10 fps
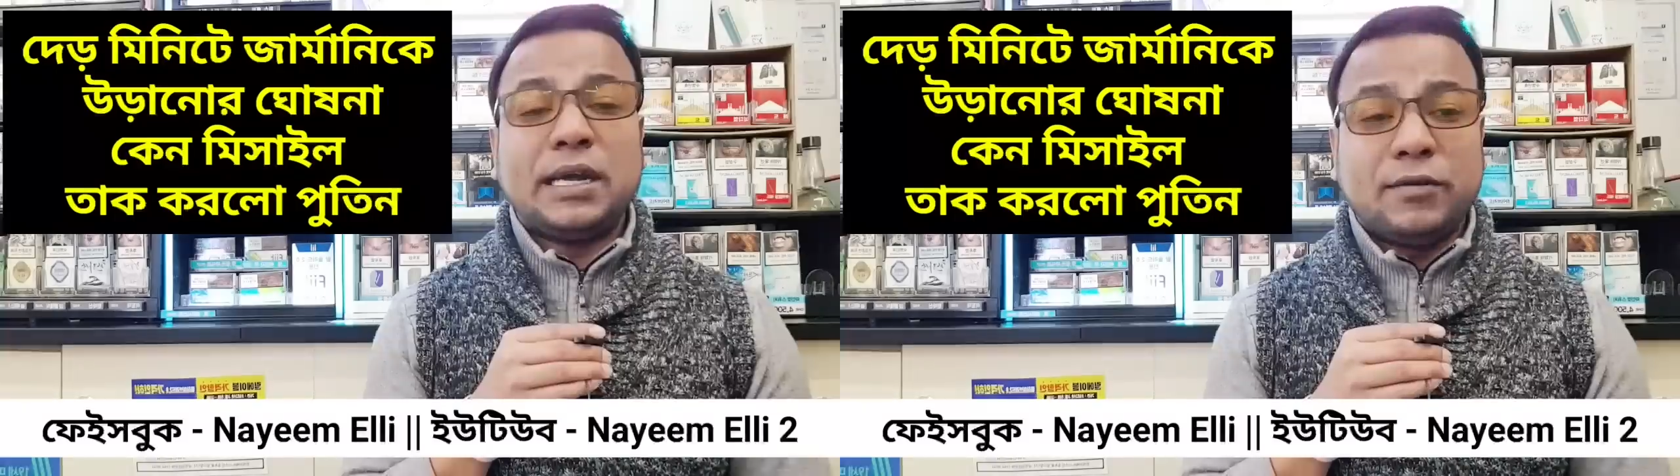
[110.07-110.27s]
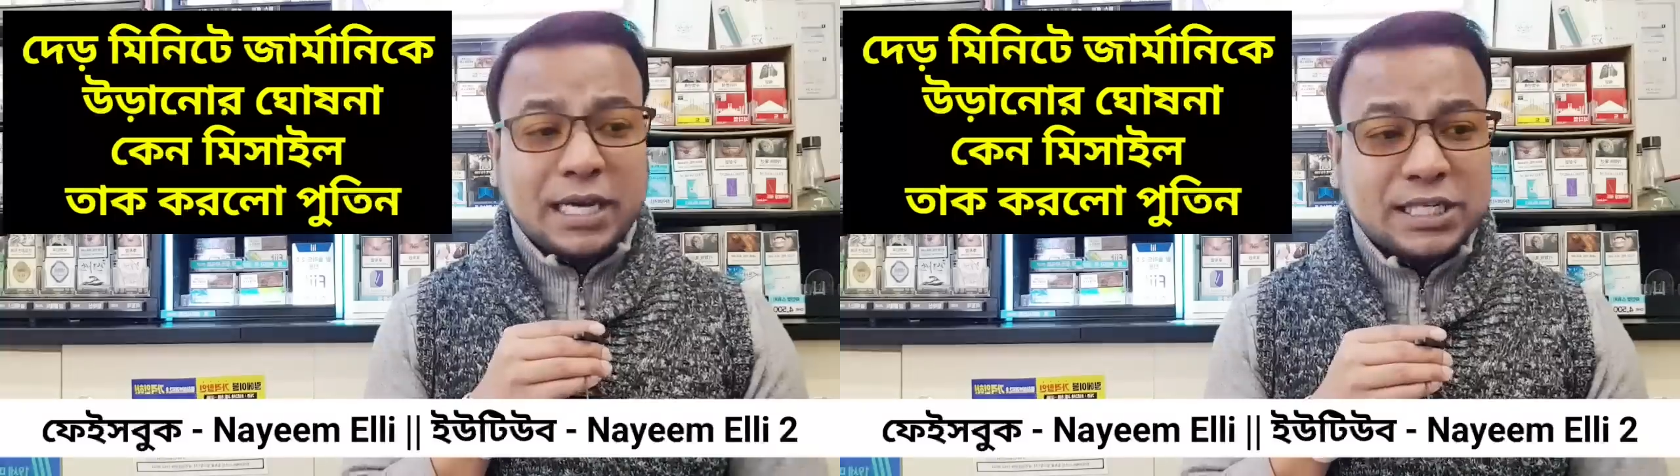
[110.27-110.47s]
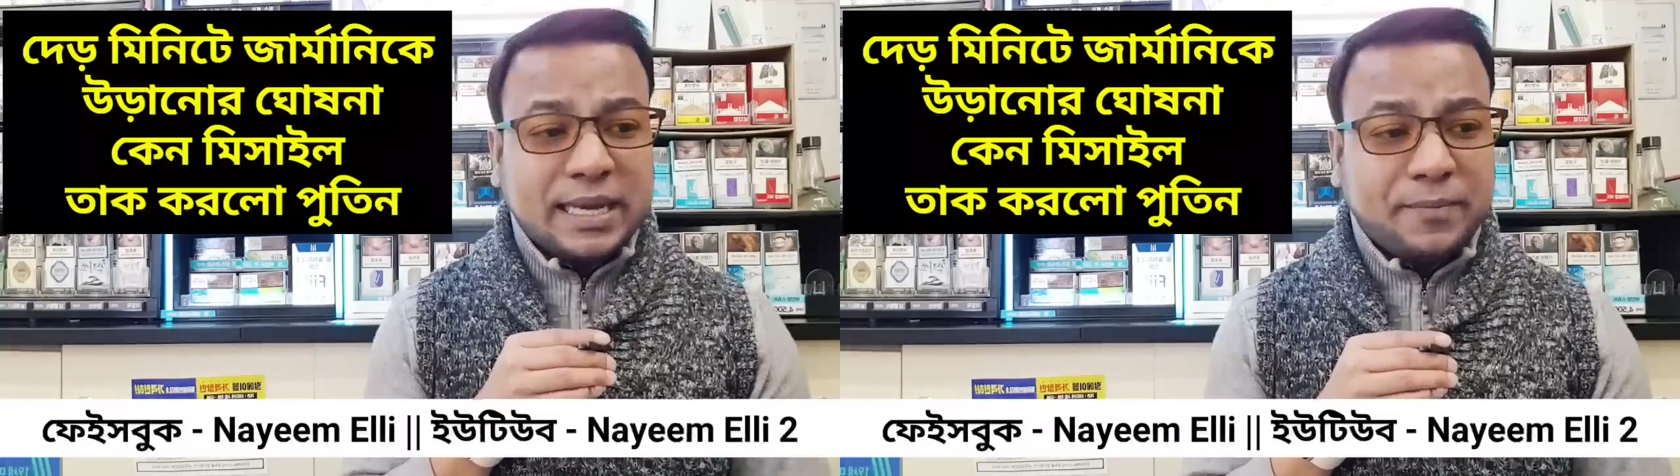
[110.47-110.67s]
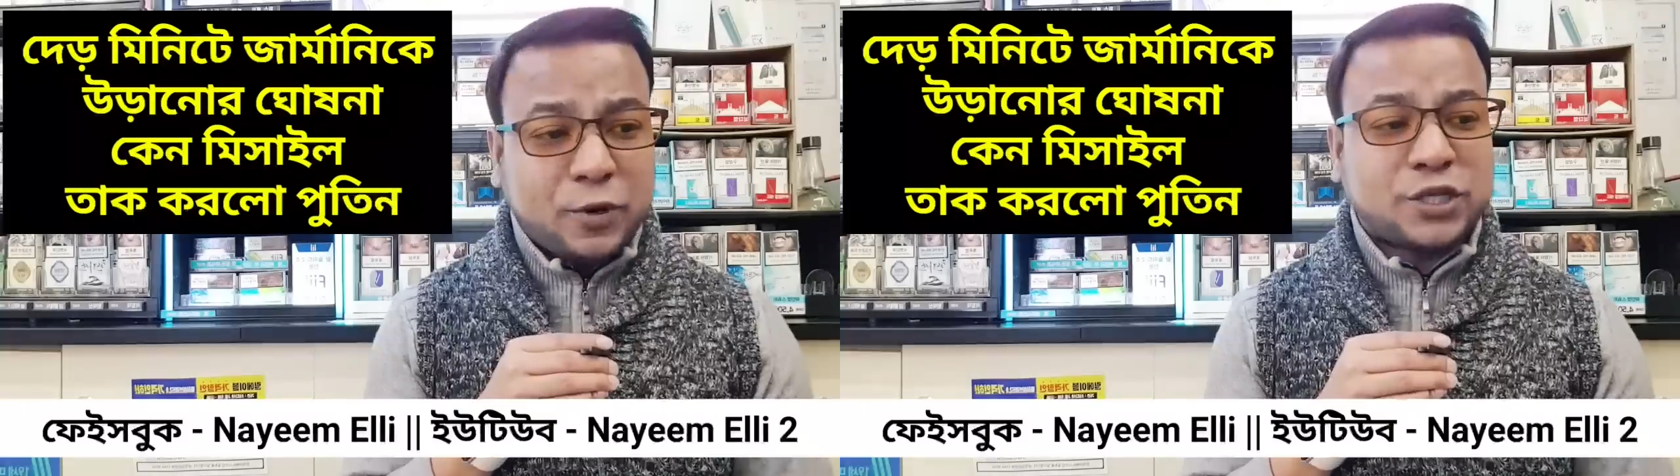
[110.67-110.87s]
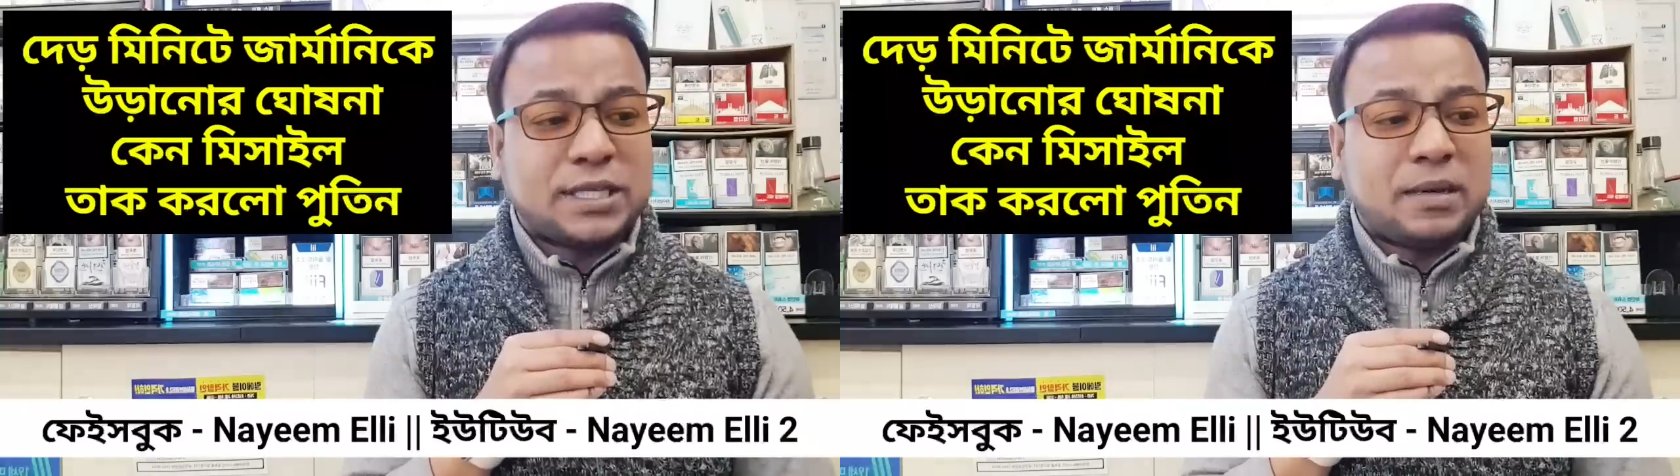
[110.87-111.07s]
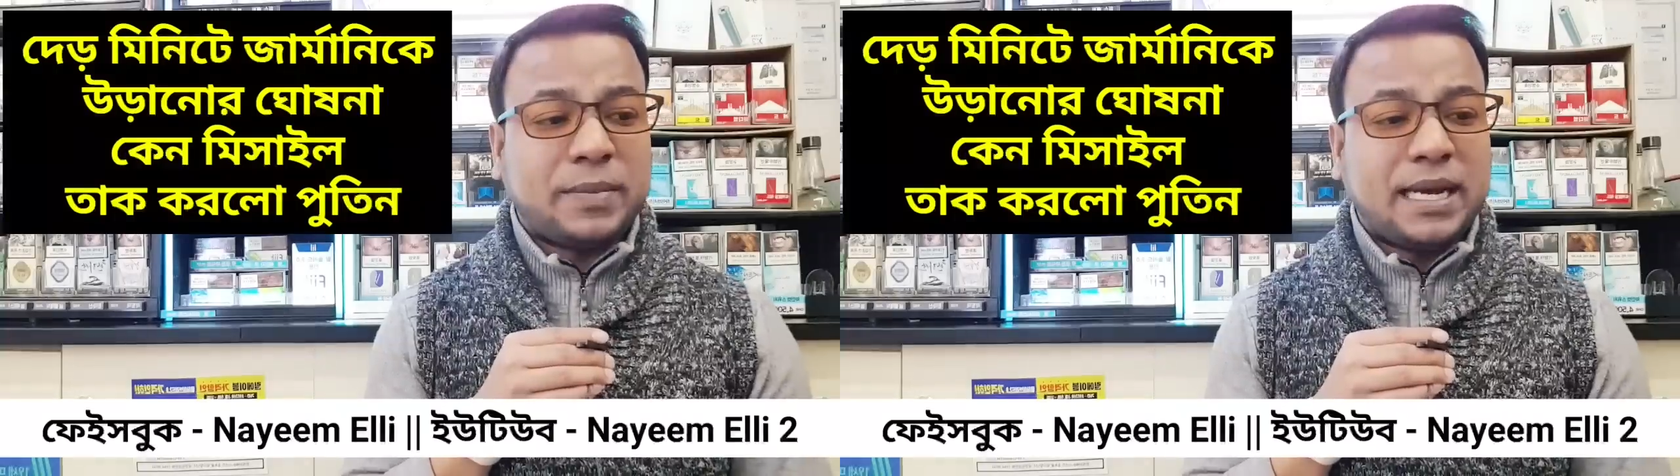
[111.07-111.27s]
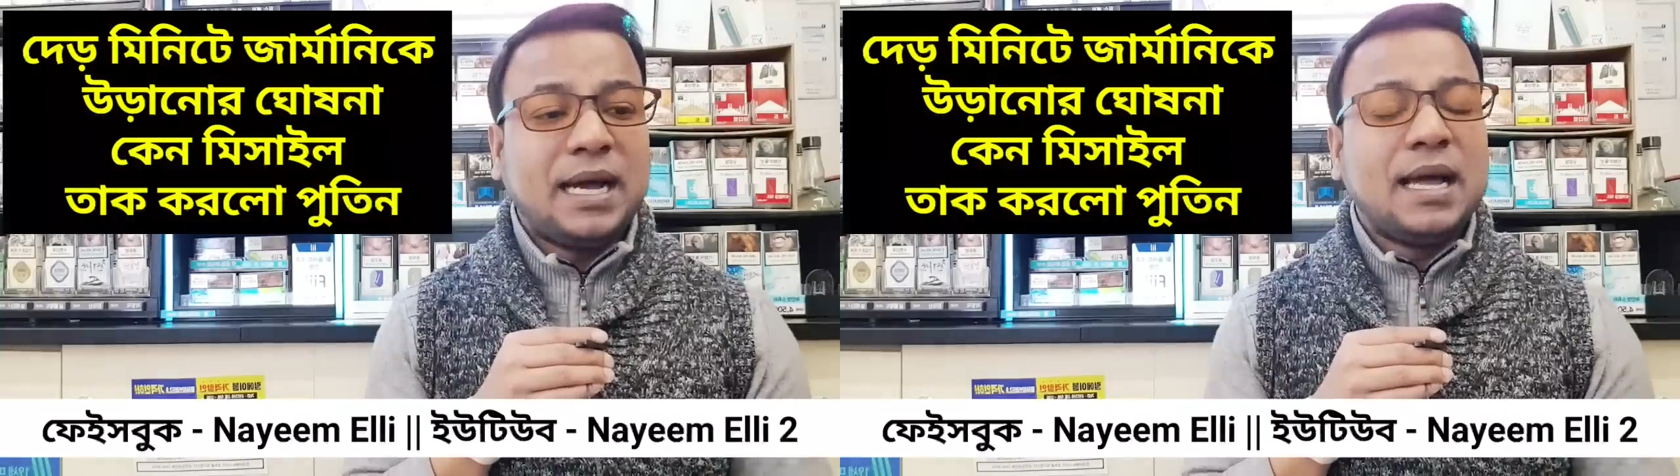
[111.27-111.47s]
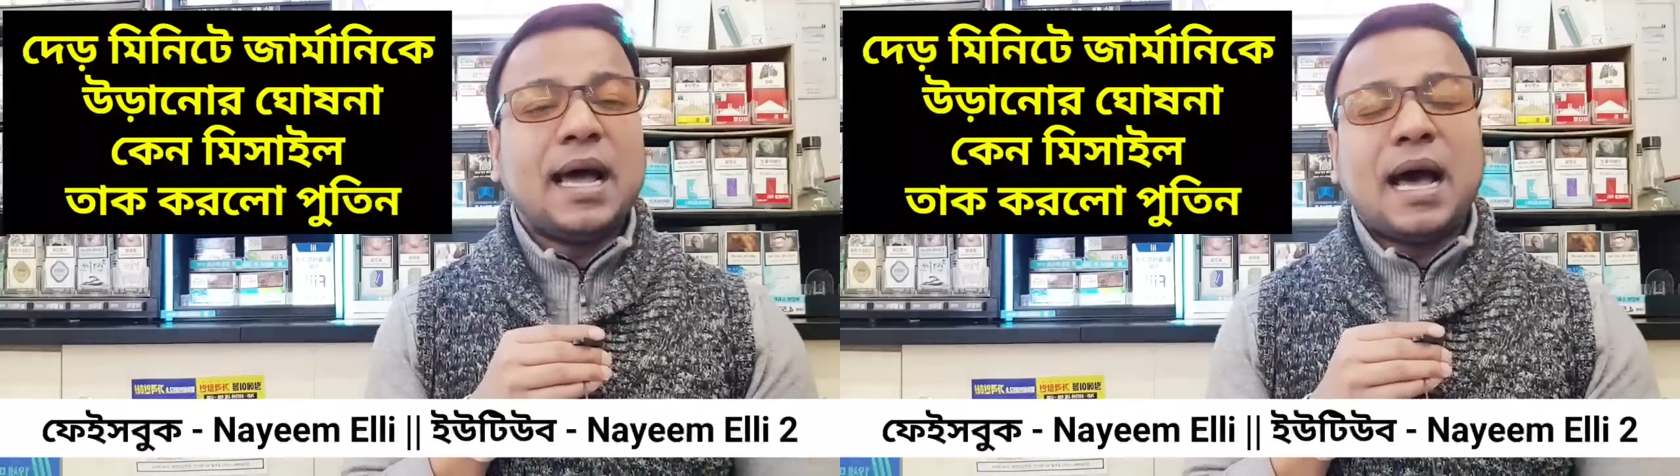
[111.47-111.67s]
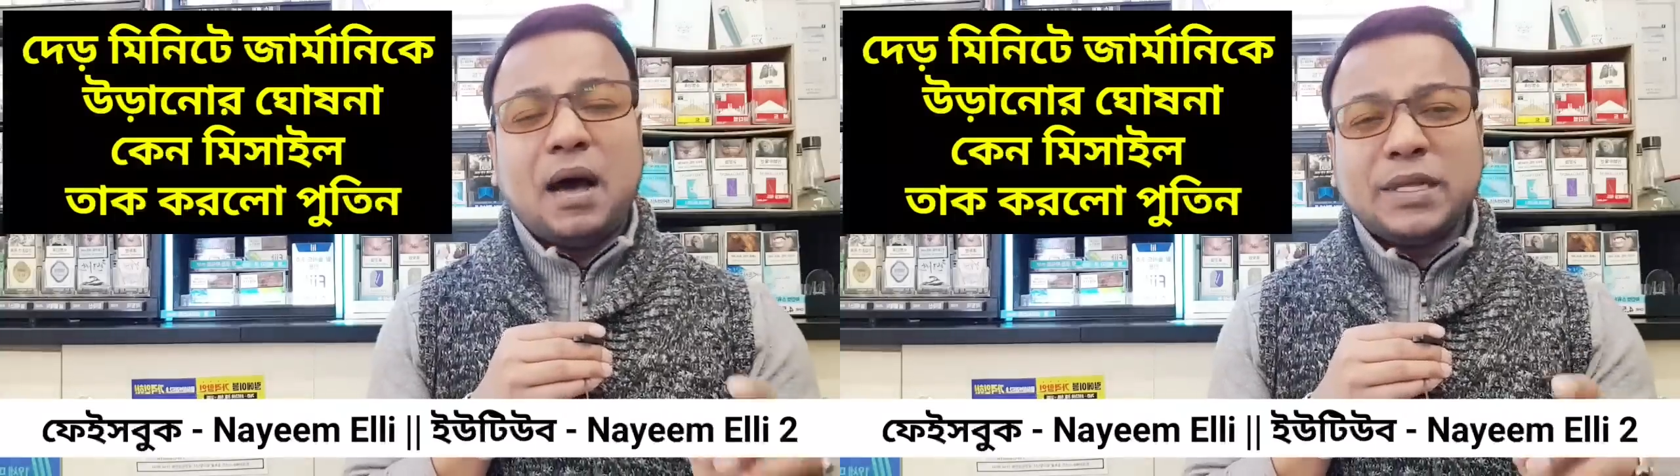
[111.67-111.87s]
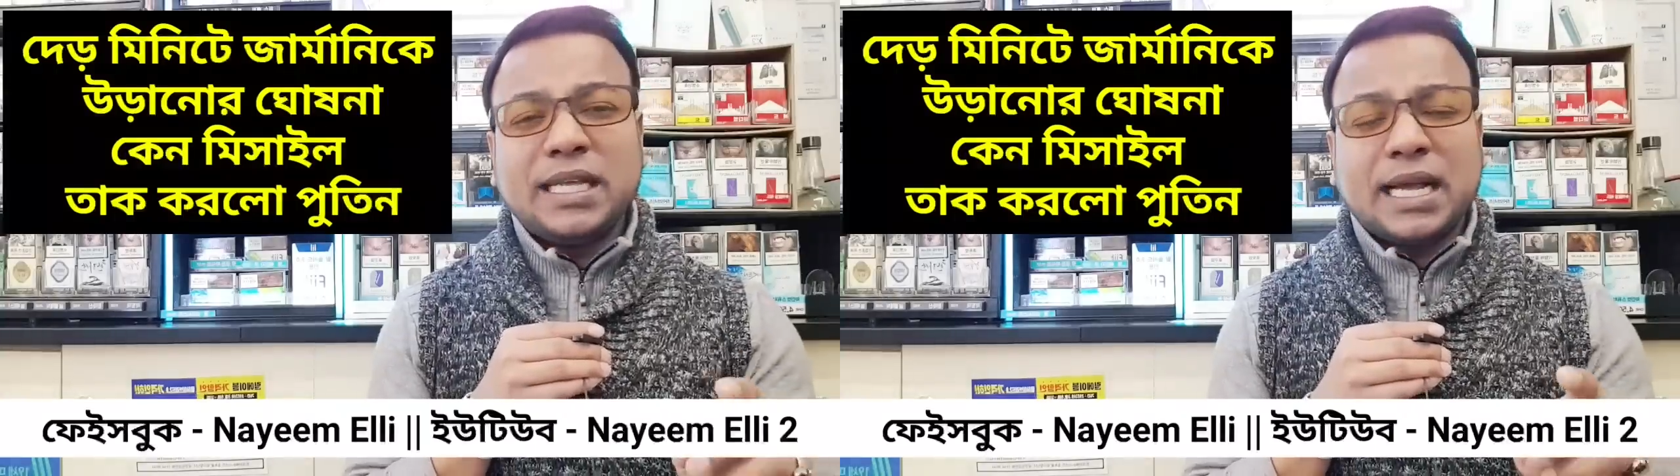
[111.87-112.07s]
রাশিয়া বসে থাকবে না
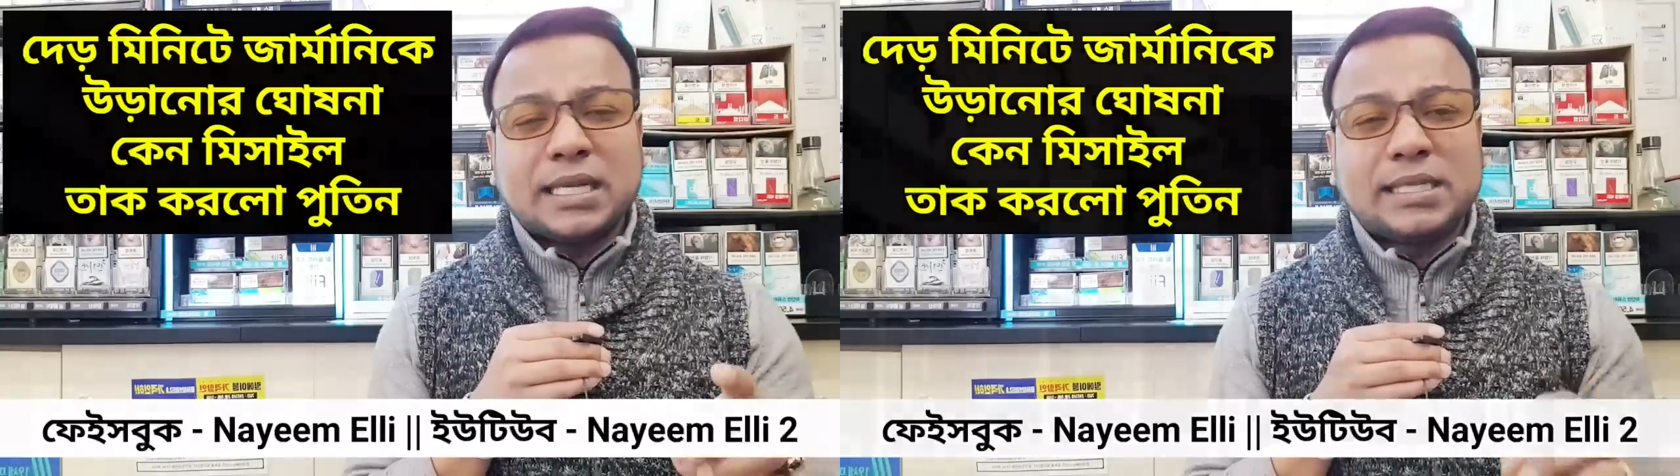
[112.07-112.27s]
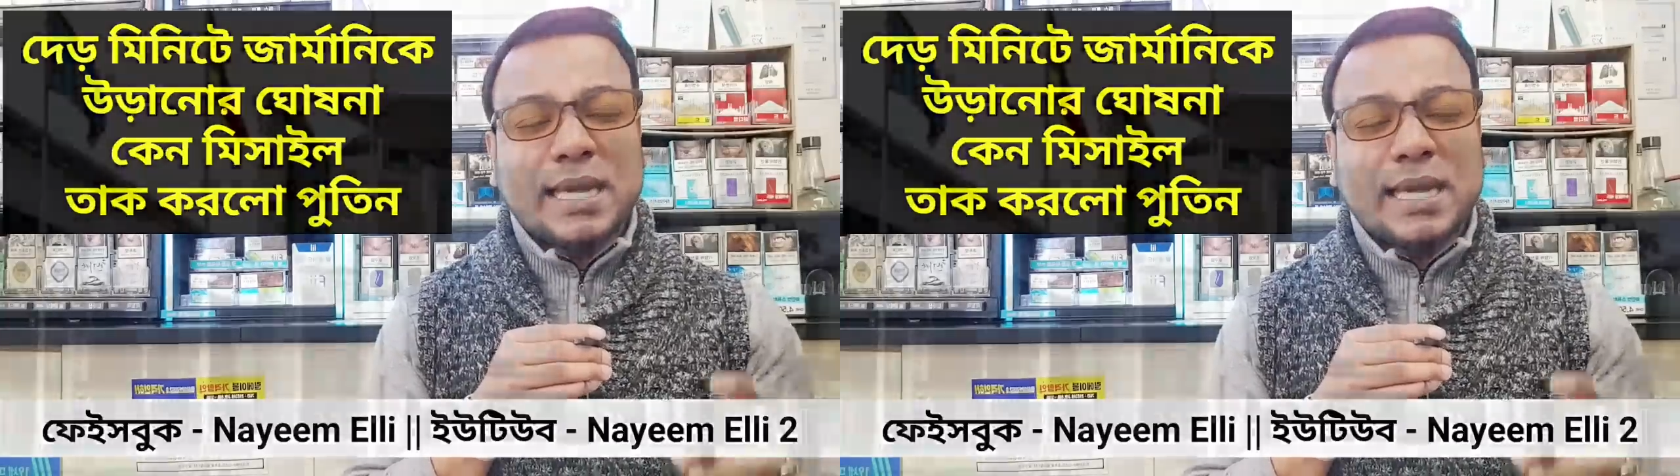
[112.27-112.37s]
আমাদের কাছে